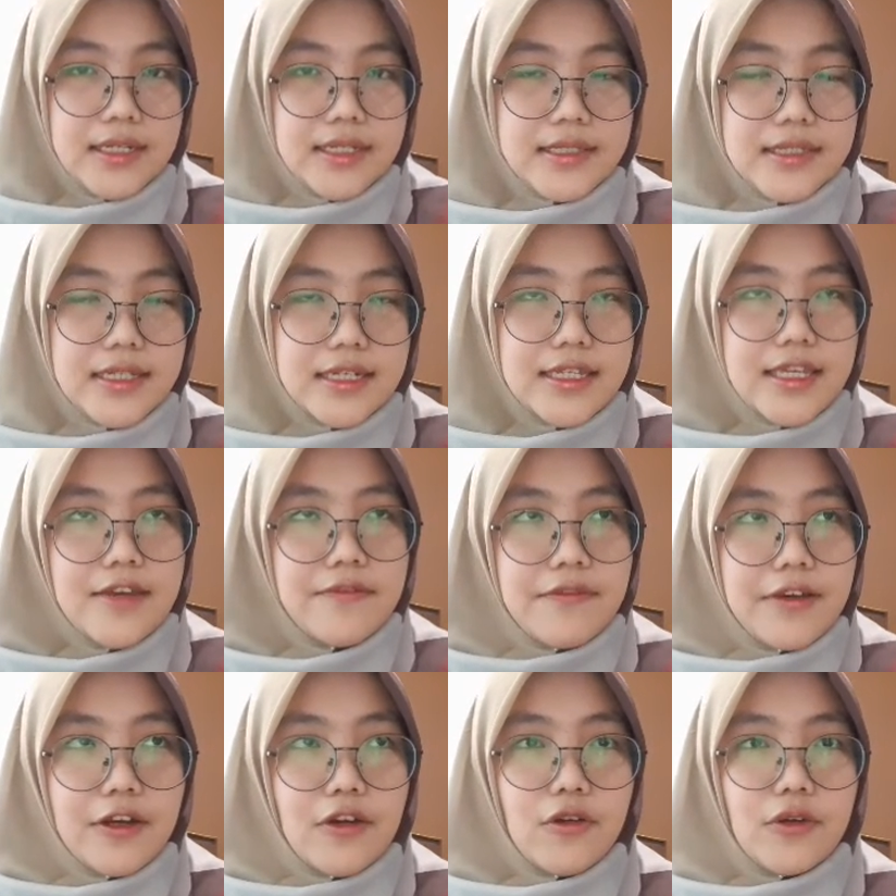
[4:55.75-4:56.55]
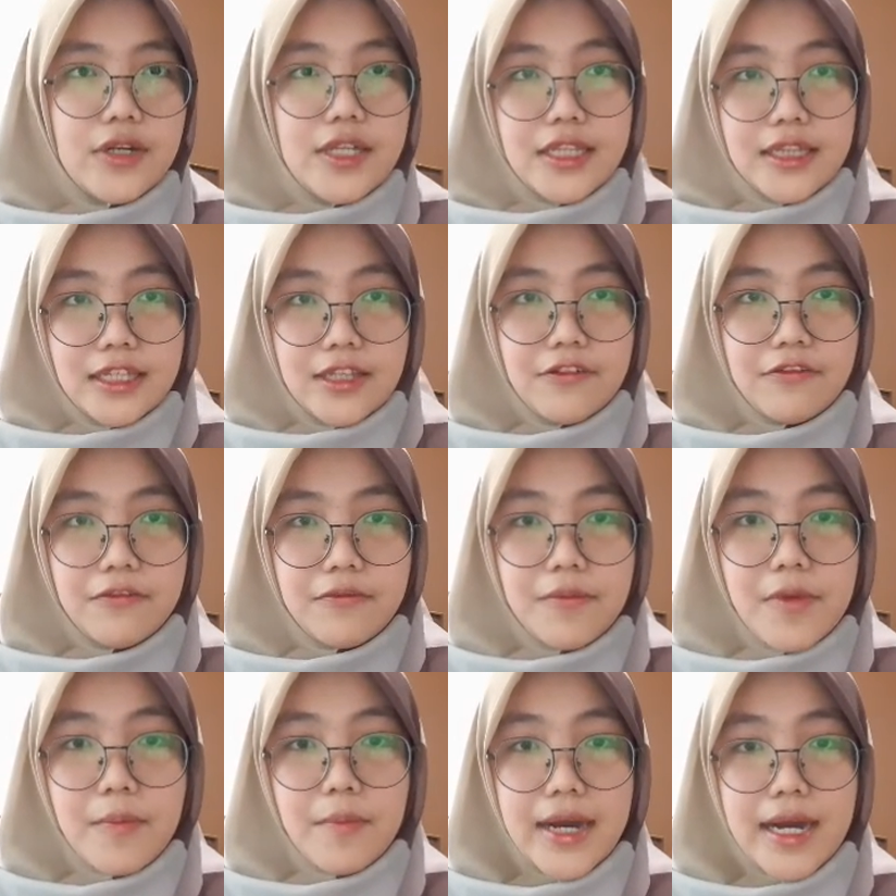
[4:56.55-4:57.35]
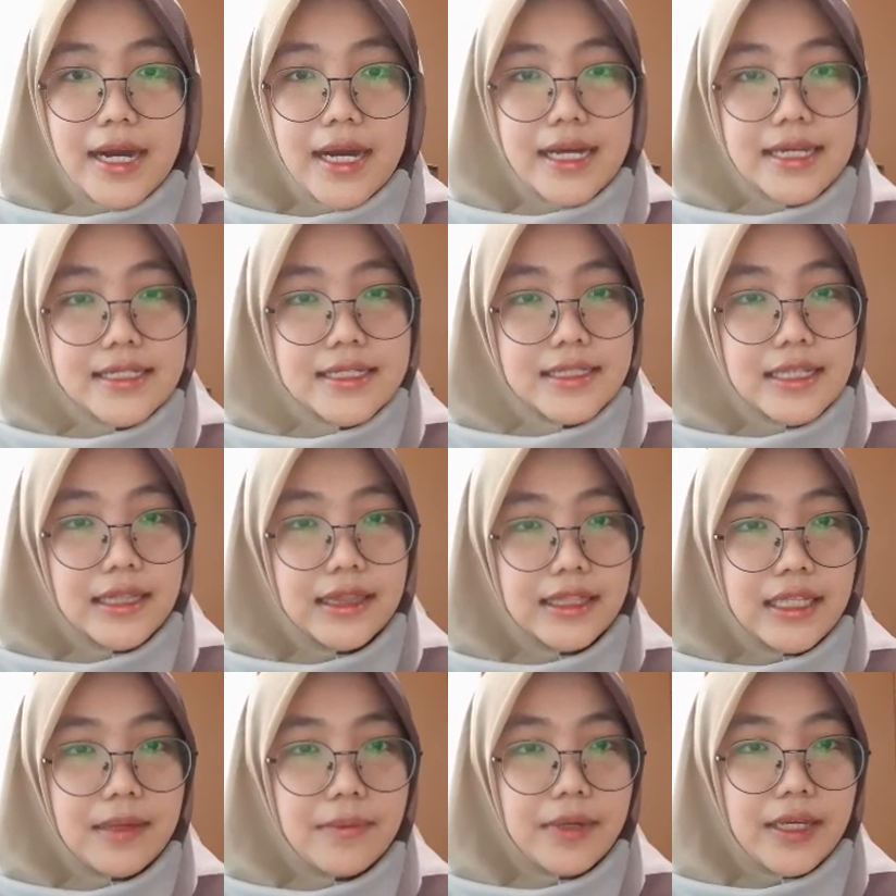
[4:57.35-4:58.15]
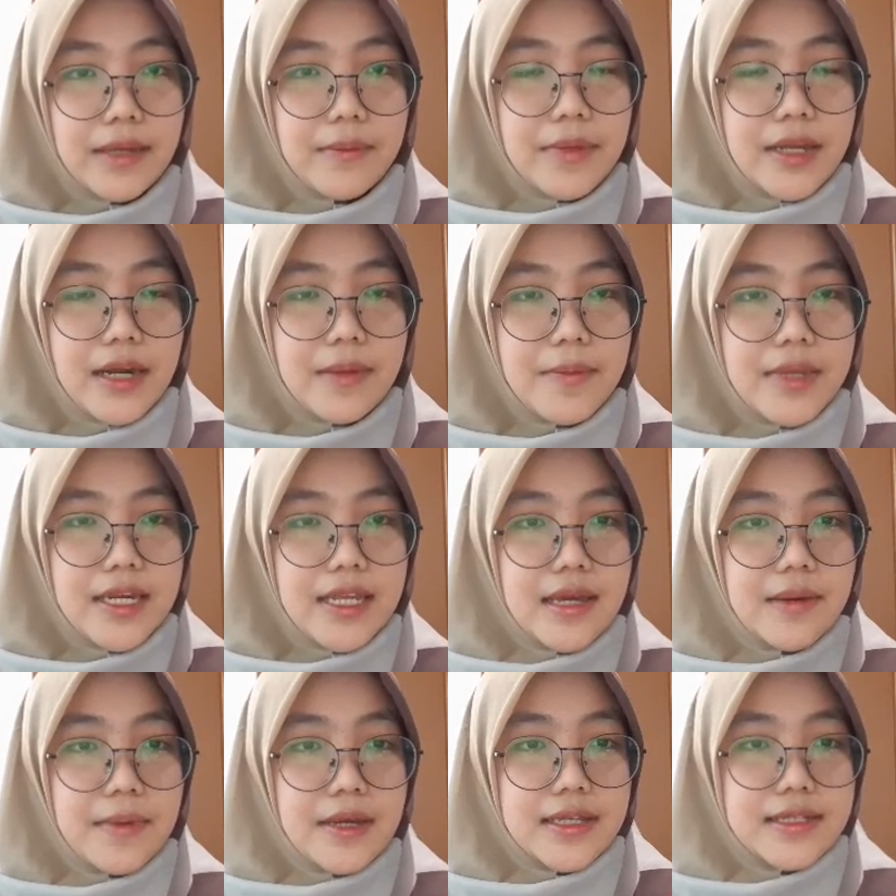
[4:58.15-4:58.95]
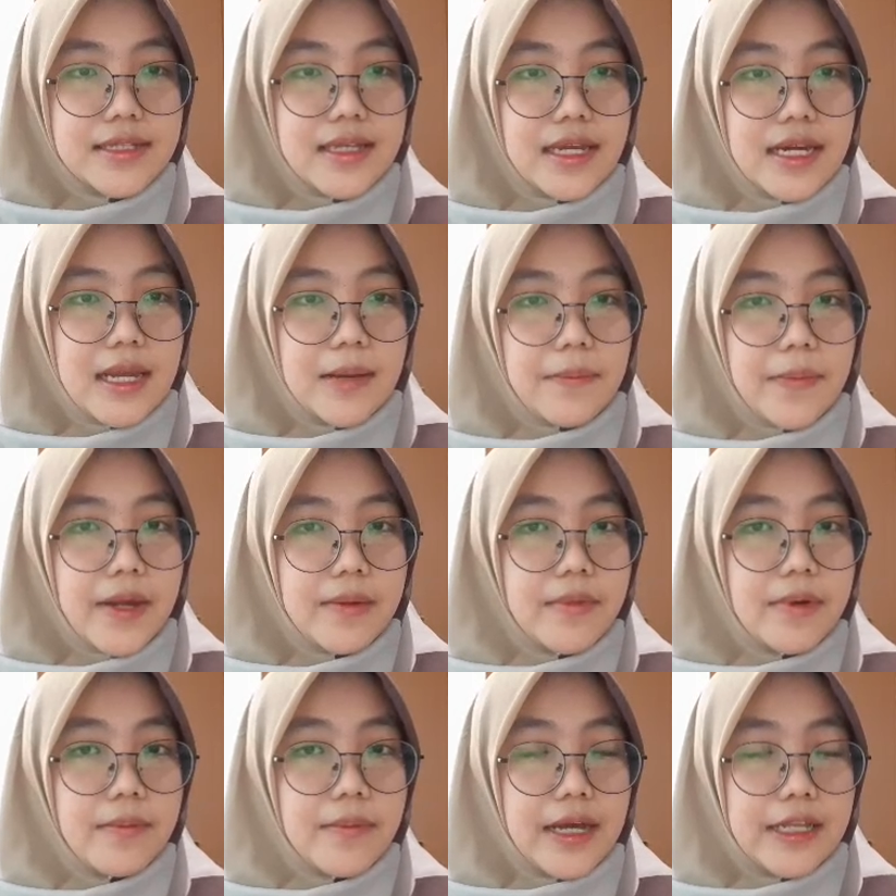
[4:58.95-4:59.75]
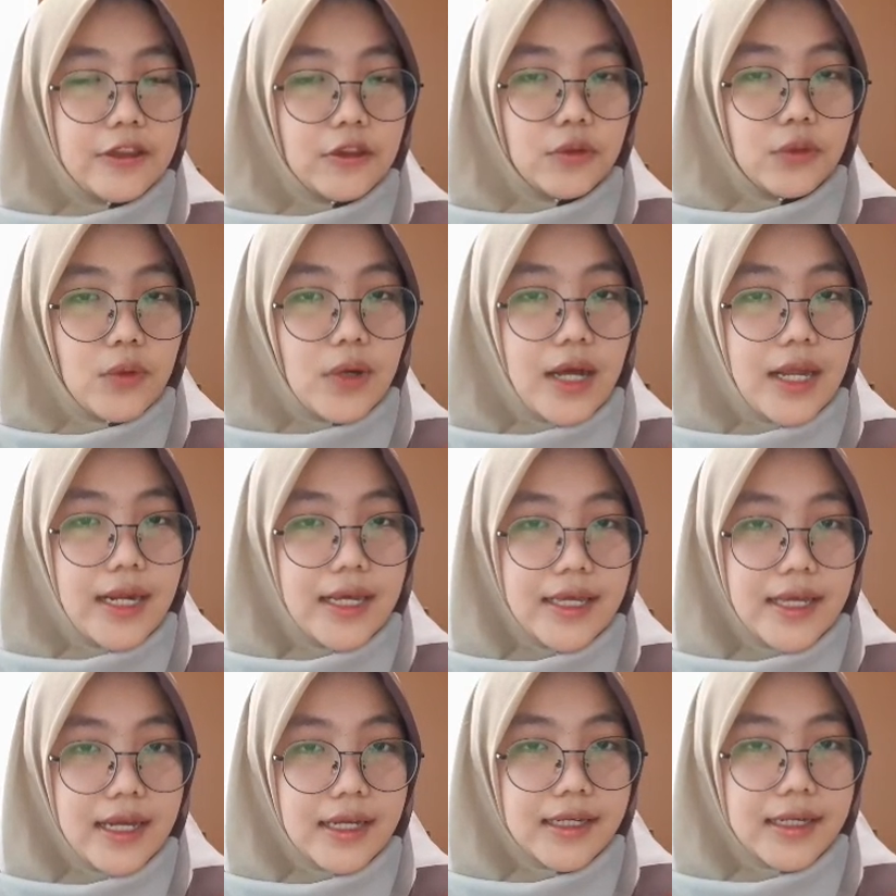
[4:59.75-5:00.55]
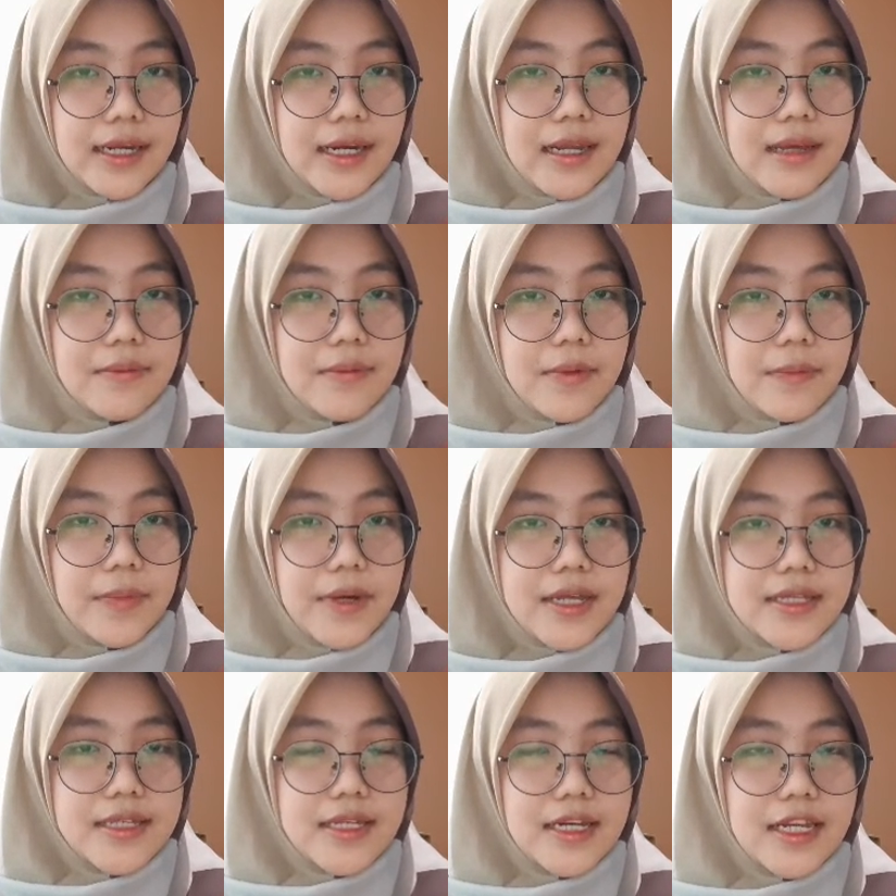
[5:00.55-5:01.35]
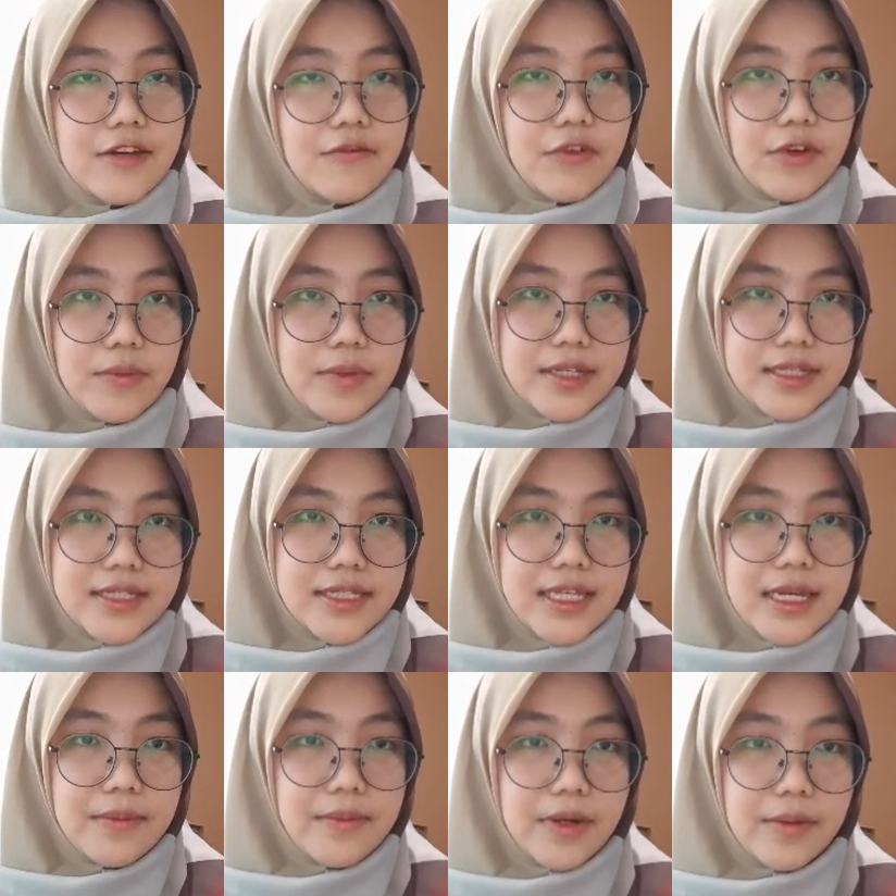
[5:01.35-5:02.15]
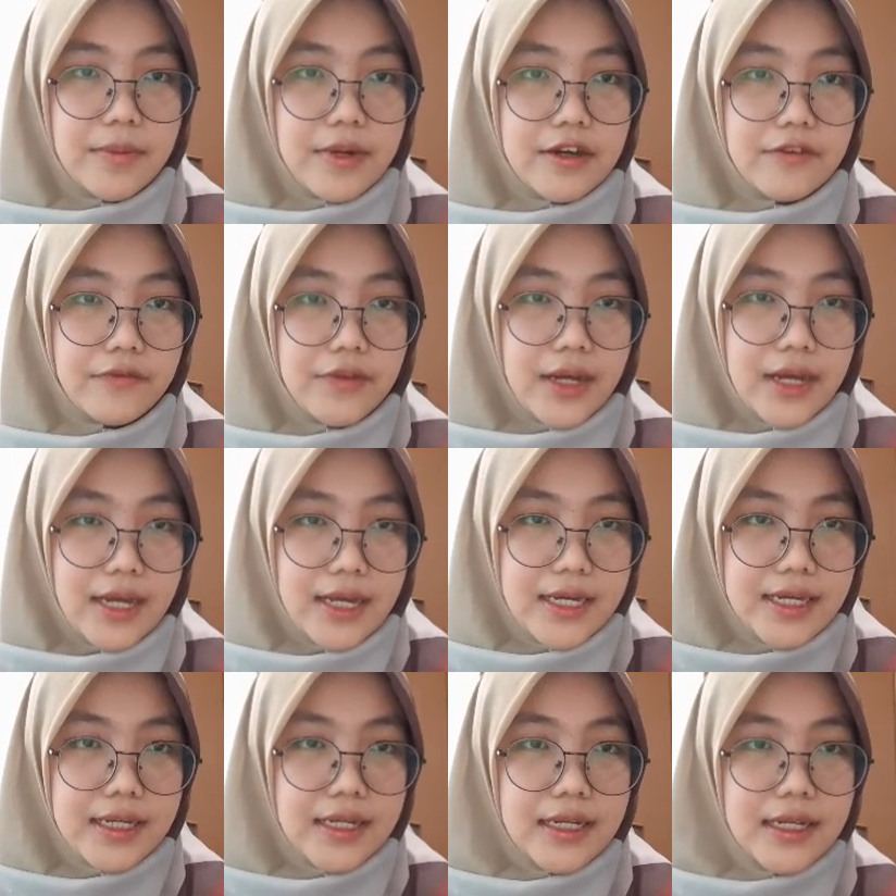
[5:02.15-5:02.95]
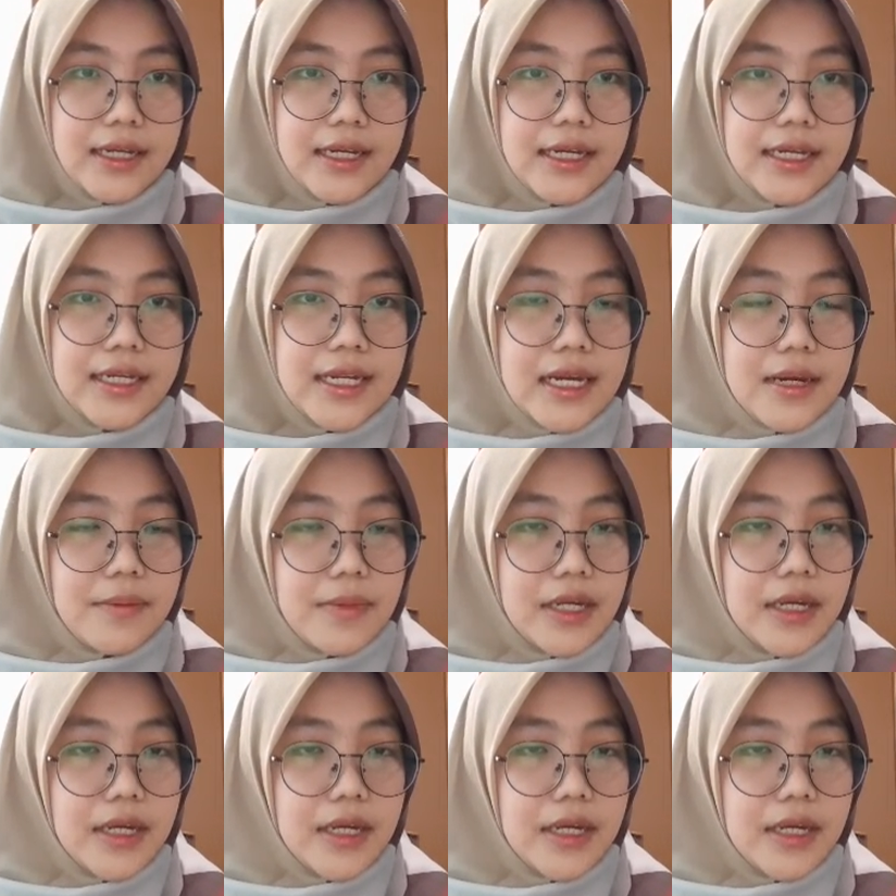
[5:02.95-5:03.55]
Jadi, efek kognitif membahas tentang bagaimana media massa dapat membantu halayak dalam mempelajari informasi yang bermanfaat dan